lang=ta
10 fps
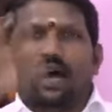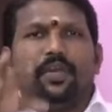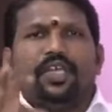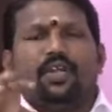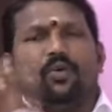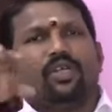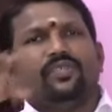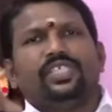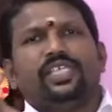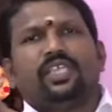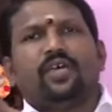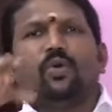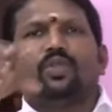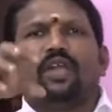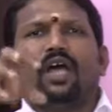அப்படிங்கிற ஒரு விஷயத்தை
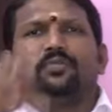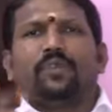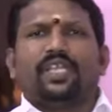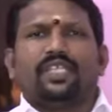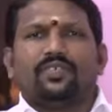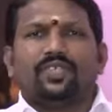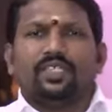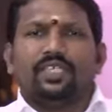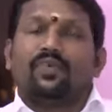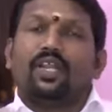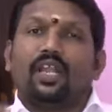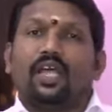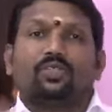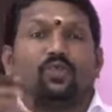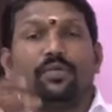ஒரு தாத்பரியத்தை வந்து
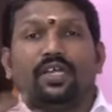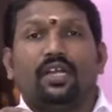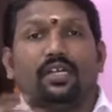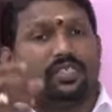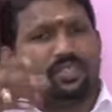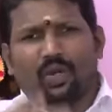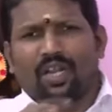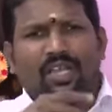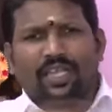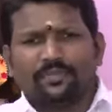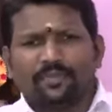வள்ளலார் சுவாமிகள் சொல்கிறாங்க